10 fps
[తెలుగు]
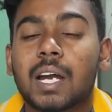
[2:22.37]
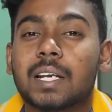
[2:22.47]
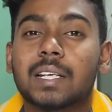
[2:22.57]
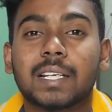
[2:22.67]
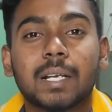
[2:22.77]

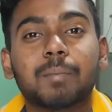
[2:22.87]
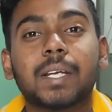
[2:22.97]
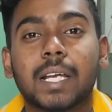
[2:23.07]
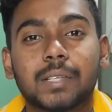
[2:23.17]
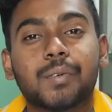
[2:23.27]
అండ్
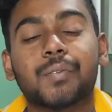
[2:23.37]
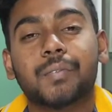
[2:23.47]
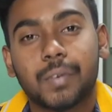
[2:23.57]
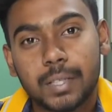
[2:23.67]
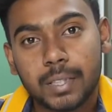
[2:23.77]
రియల్మీ ఎక్స్
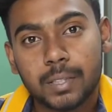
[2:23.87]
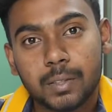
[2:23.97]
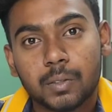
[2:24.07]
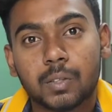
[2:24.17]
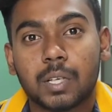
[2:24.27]
ఫిఫ్టీ ఫైవ్ జీ
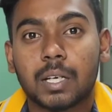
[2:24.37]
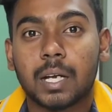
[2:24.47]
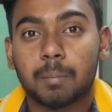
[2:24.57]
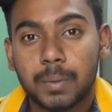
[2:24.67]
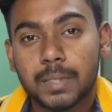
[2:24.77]
ఏదైతే ఉందో దాని
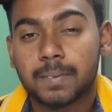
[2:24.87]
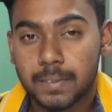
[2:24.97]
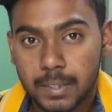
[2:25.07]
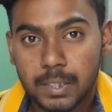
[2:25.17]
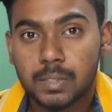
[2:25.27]
కంప్లీట్
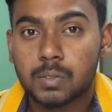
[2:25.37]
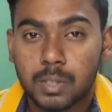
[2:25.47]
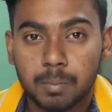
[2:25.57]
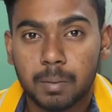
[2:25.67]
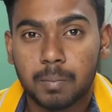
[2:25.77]
స్పెసిఫికేషన్స్
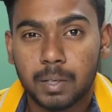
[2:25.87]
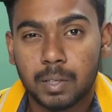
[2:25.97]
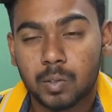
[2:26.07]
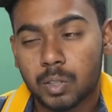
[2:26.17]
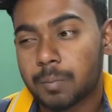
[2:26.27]
గురించి మనం
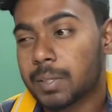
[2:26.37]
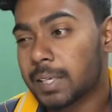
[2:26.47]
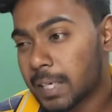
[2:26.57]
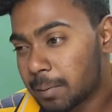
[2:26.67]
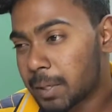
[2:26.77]
మాట్లాడుకుందాం
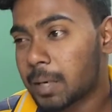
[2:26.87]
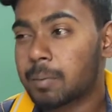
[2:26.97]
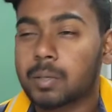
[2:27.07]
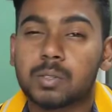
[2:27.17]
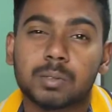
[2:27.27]
ఇది రియల్మీ
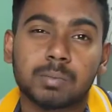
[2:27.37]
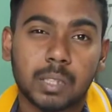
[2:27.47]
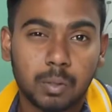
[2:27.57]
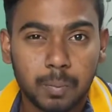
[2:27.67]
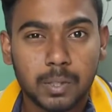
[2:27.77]
కాబట్టి కొంచెం
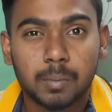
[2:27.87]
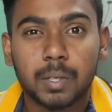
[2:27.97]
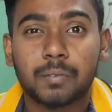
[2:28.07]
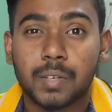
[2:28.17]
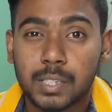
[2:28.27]
తక్కువ ప్రైస్లో
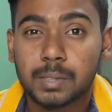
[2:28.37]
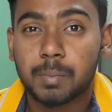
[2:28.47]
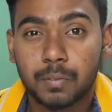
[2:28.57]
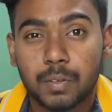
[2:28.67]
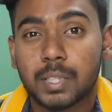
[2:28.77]
మనకు ఫైవ్ జీ
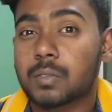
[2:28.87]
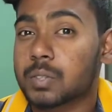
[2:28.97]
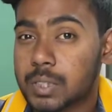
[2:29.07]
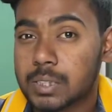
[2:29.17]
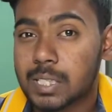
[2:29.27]
స్మార్ట్ ఫోన్ అయితే
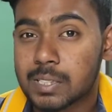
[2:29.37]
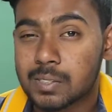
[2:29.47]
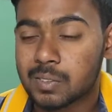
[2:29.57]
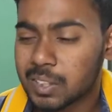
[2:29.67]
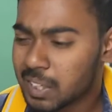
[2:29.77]
వచ్చే
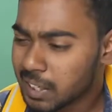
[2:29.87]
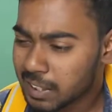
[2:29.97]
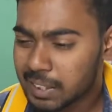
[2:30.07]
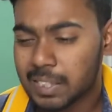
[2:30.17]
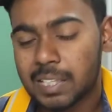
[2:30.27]
ఛాన్సెస్ ఉంది
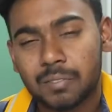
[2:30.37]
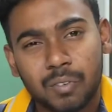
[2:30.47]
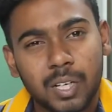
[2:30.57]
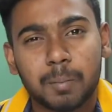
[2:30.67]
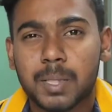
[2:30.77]
ఈ
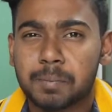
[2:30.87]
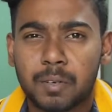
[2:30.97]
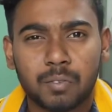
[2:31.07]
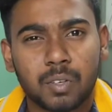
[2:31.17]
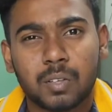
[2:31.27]
ఫోల్డబుల్
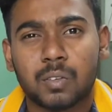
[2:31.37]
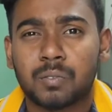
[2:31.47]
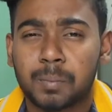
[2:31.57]
స్మార్ట్ ఫోన్లో